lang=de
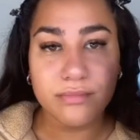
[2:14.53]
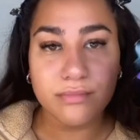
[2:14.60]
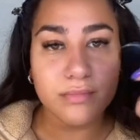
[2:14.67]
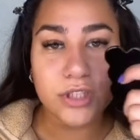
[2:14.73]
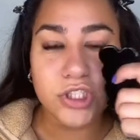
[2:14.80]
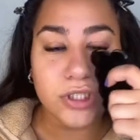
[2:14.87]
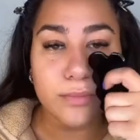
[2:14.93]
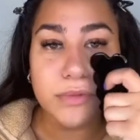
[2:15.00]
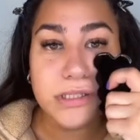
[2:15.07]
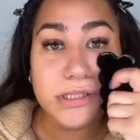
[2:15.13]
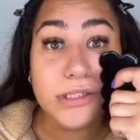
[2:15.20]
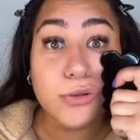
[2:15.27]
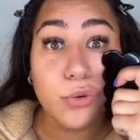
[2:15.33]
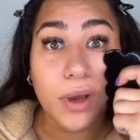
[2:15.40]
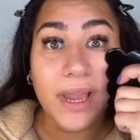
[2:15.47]
Ich nehme das
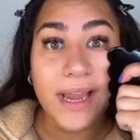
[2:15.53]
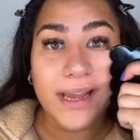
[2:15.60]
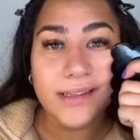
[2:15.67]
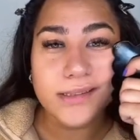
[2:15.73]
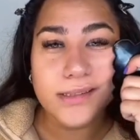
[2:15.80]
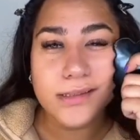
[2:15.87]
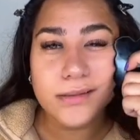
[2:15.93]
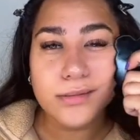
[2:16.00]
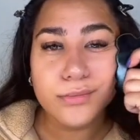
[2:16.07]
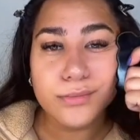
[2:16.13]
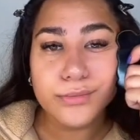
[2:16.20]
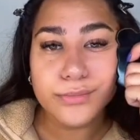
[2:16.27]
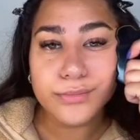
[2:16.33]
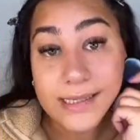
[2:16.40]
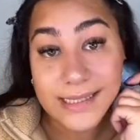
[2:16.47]
nicht so ernst.
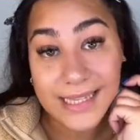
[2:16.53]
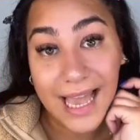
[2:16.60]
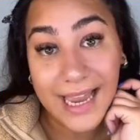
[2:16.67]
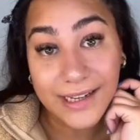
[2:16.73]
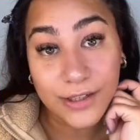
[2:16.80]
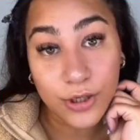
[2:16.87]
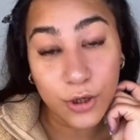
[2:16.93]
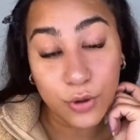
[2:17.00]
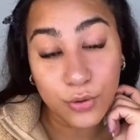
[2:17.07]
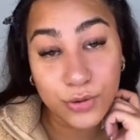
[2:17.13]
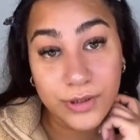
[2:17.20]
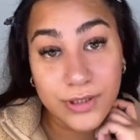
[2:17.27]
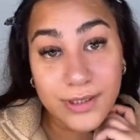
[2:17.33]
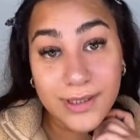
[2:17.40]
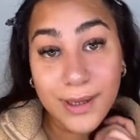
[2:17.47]
Side note,
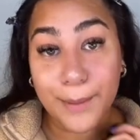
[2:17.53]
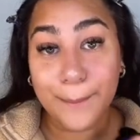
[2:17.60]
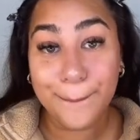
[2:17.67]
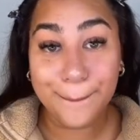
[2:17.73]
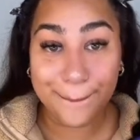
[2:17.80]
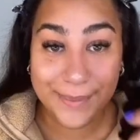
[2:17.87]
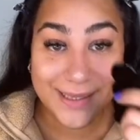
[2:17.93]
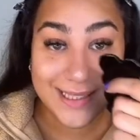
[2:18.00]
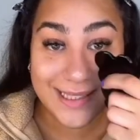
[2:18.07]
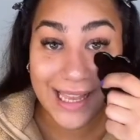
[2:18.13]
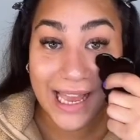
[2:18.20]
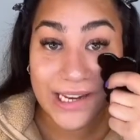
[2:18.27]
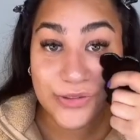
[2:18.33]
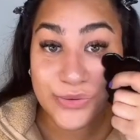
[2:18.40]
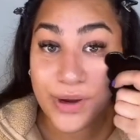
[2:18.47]
bis
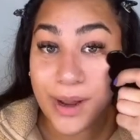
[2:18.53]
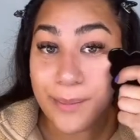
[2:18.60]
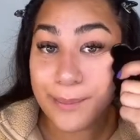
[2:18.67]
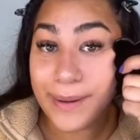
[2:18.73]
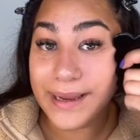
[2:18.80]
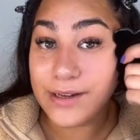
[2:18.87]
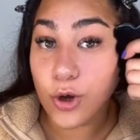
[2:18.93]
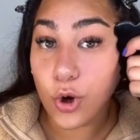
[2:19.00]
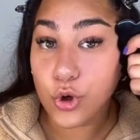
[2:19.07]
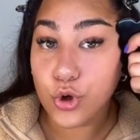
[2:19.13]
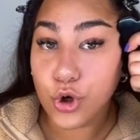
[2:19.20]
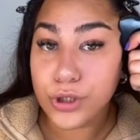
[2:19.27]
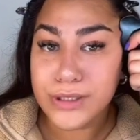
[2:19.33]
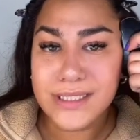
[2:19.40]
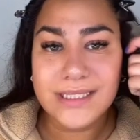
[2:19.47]
dato haben beide auch
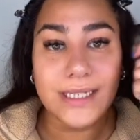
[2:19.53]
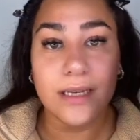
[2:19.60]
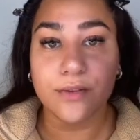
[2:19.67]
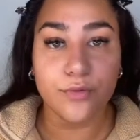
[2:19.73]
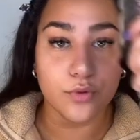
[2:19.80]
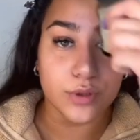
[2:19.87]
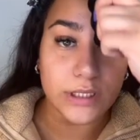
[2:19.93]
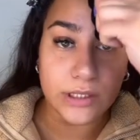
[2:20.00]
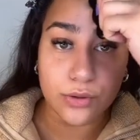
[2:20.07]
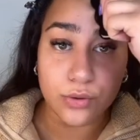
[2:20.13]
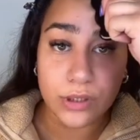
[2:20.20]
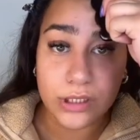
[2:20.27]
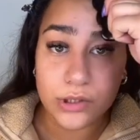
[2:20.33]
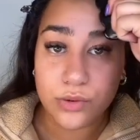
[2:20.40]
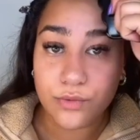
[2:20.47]
noch nie telefoniert
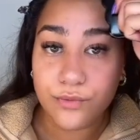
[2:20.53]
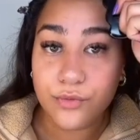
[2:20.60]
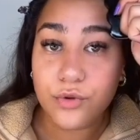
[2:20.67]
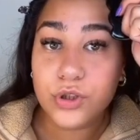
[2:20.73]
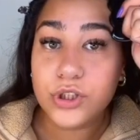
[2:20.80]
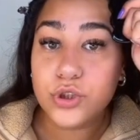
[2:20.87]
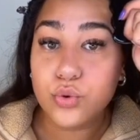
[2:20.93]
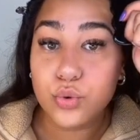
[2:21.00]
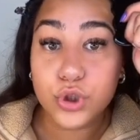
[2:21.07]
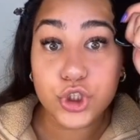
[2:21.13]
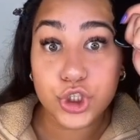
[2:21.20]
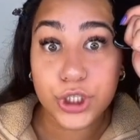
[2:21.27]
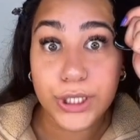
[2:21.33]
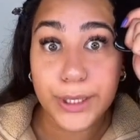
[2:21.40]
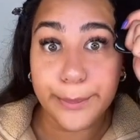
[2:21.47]
oder so. Wirklich nur
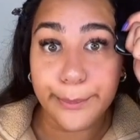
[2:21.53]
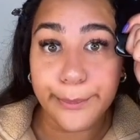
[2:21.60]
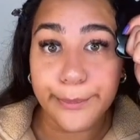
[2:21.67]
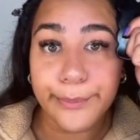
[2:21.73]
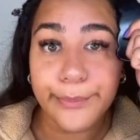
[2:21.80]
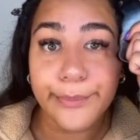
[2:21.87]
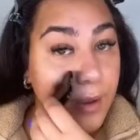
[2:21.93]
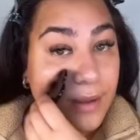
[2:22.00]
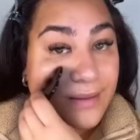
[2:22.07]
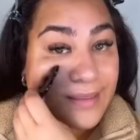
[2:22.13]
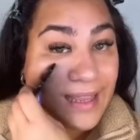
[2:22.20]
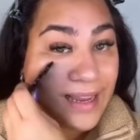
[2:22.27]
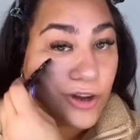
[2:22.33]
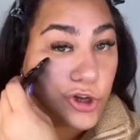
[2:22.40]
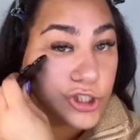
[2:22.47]
geschrieben.
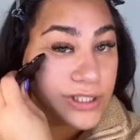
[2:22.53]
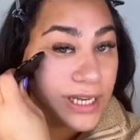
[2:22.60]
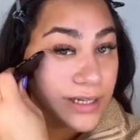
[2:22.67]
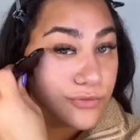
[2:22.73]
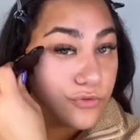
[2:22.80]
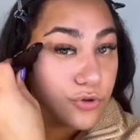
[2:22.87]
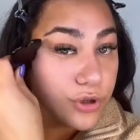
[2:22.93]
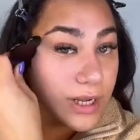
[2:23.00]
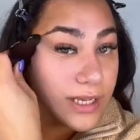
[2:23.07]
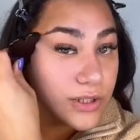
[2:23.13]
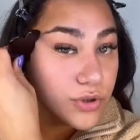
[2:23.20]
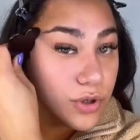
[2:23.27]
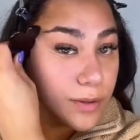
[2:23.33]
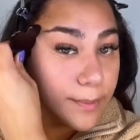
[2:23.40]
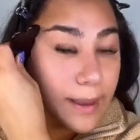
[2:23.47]
Der Kontakt wurde
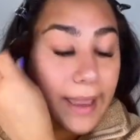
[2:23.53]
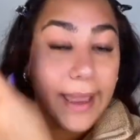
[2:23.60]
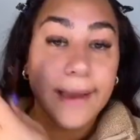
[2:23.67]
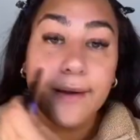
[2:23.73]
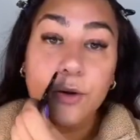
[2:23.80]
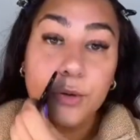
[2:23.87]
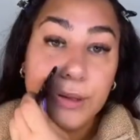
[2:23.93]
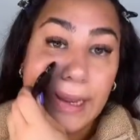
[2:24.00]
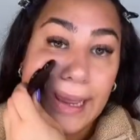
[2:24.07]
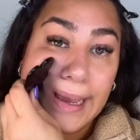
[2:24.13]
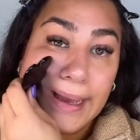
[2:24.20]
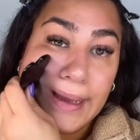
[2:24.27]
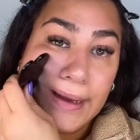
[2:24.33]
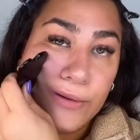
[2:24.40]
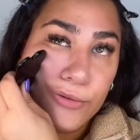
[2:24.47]
also immer enger und
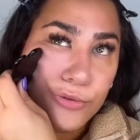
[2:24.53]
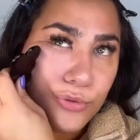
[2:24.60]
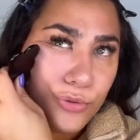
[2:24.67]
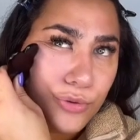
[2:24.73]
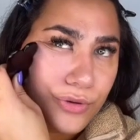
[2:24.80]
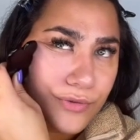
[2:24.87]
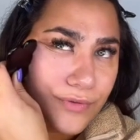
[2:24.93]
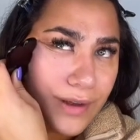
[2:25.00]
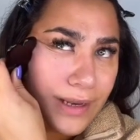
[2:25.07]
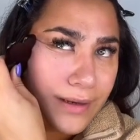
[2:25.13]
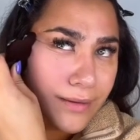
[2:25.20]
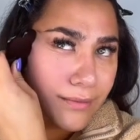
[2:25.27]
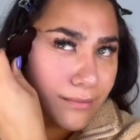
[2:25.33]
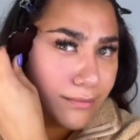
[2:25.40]
enger und irgendwann